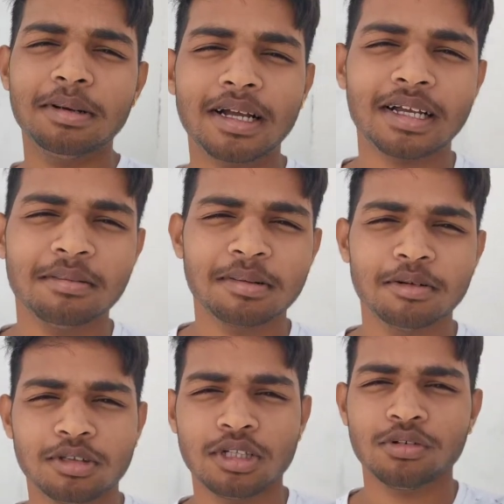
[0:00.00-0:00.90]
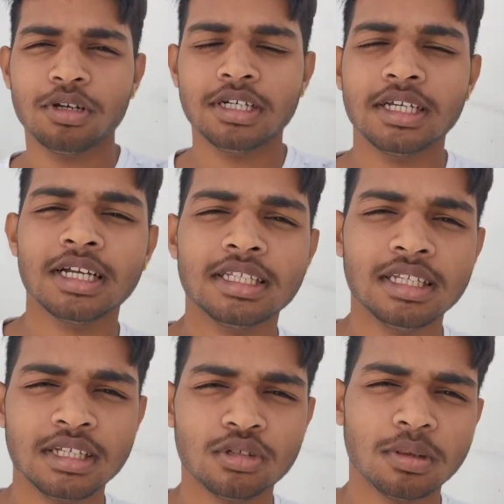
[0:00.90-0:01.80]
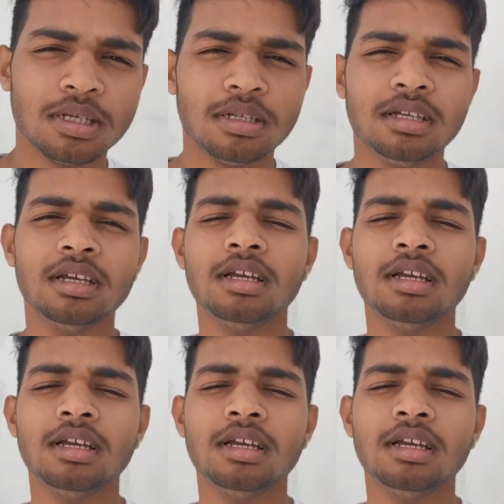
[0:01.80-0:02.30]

बैक कैमरे में उतनी क्वालिटी आती नहीं तो भाई